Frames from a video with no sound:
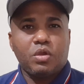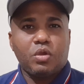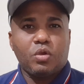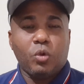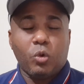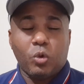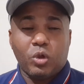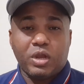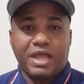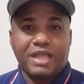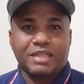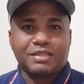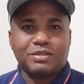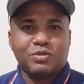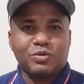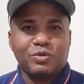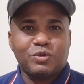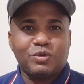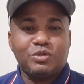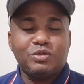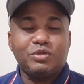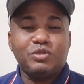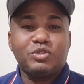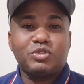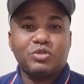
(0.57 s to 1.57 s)
Olá a
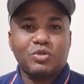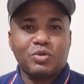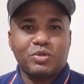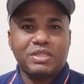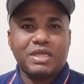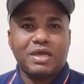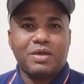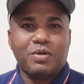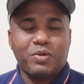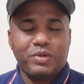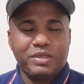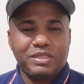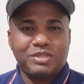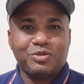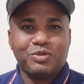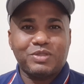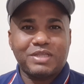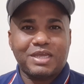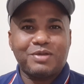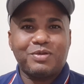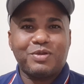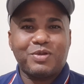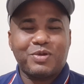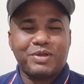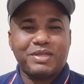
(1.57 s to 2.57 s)
todos, toda a honra e toda
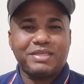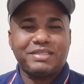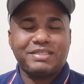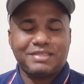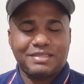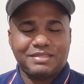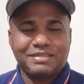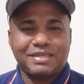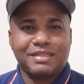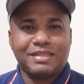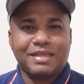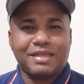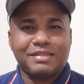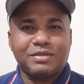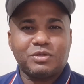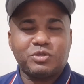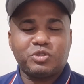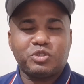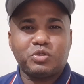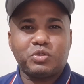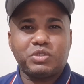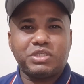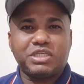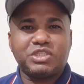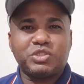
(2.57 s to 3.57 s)
a glória seja dada ao
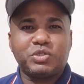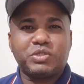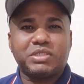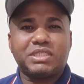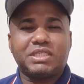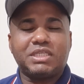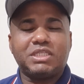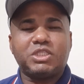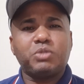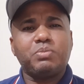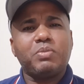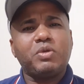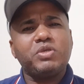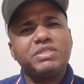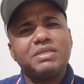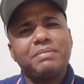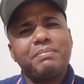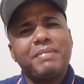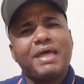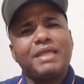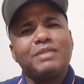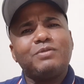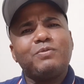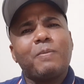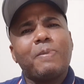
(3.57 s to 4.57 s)
Senhor Jesus Cristo. Meus
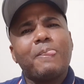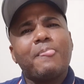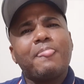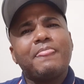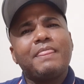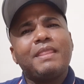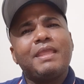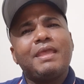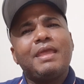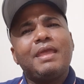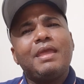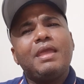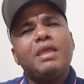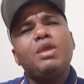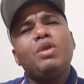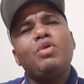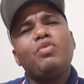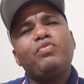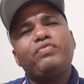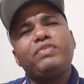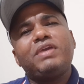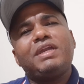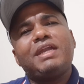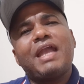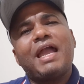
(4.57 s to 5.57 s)
amados, eu
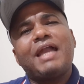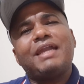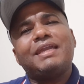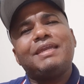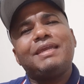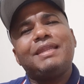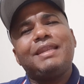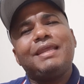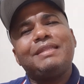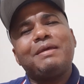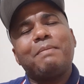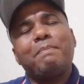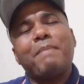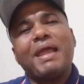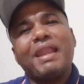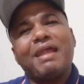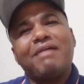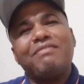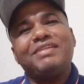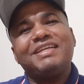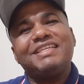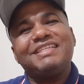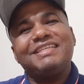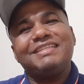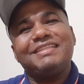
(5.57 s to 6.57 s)
fico aqui lendo a
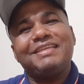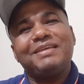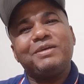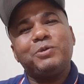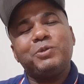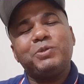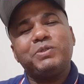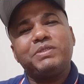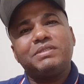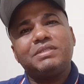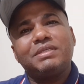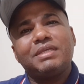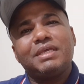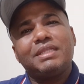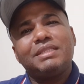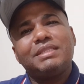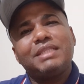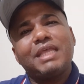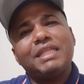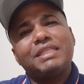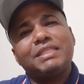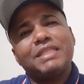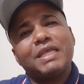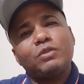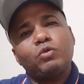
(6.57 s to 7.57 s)
palavra de Deus,
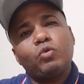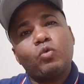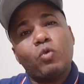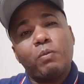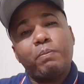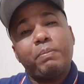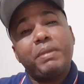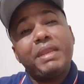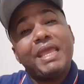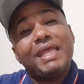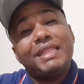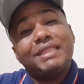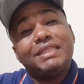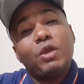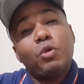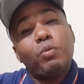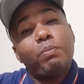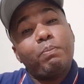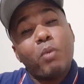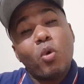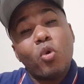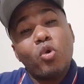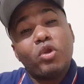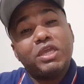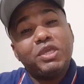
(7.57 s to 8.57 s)
tentando compreender um
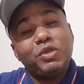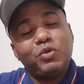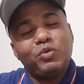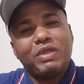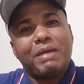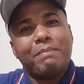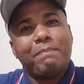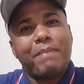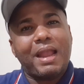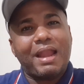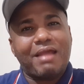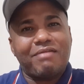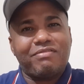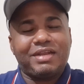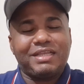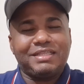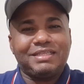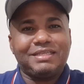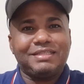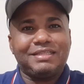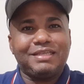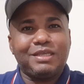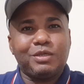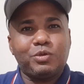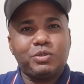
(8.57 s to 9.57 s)
pouquinho da palavra de
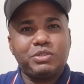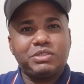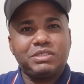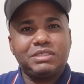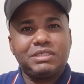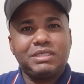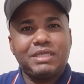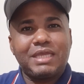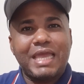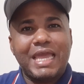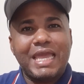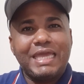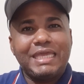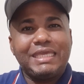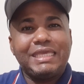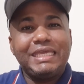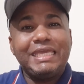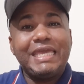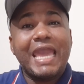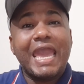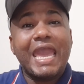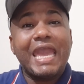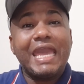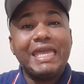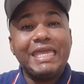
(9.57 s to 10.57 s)
Deus,
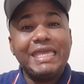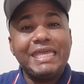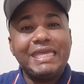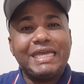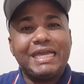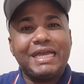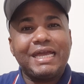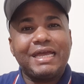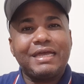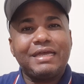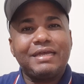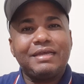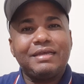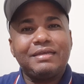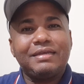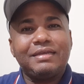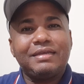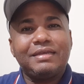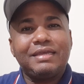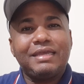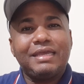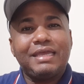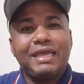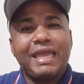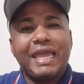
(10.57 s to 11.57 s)
que é rica
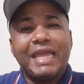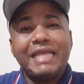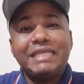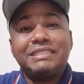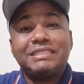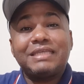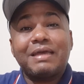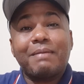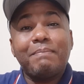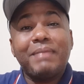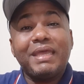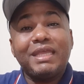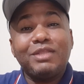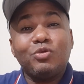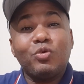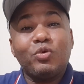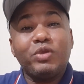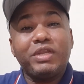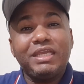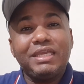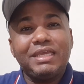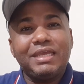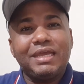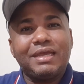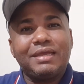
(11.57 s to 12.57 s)
em
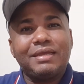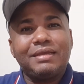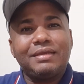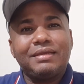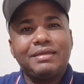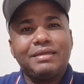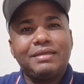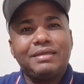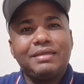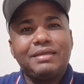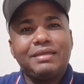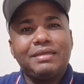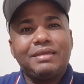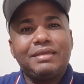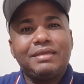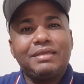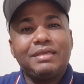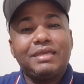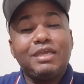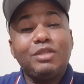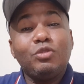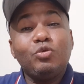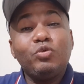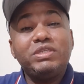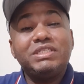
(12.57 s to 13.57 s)
sabedoria,
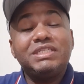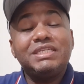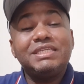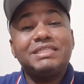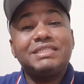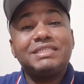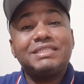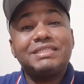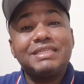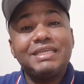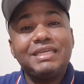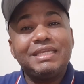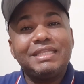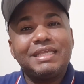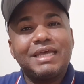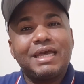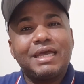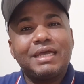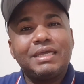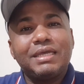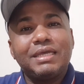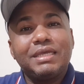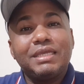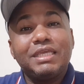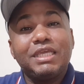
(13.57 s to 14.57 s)
que nos ensina,
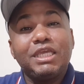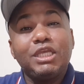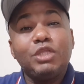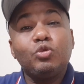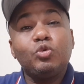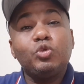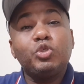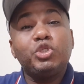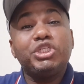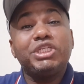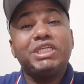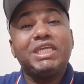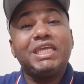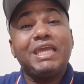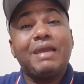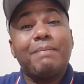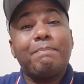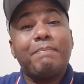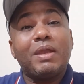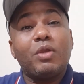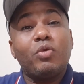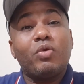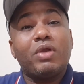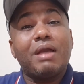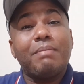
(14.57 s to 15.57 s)
que nos guia
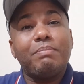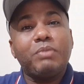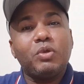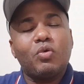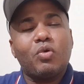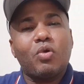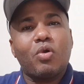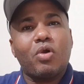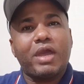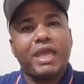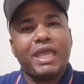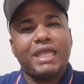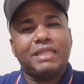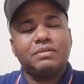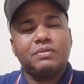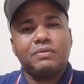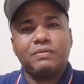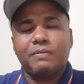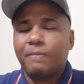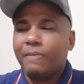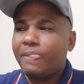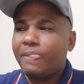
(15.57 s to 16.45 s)
pelo caminho correto.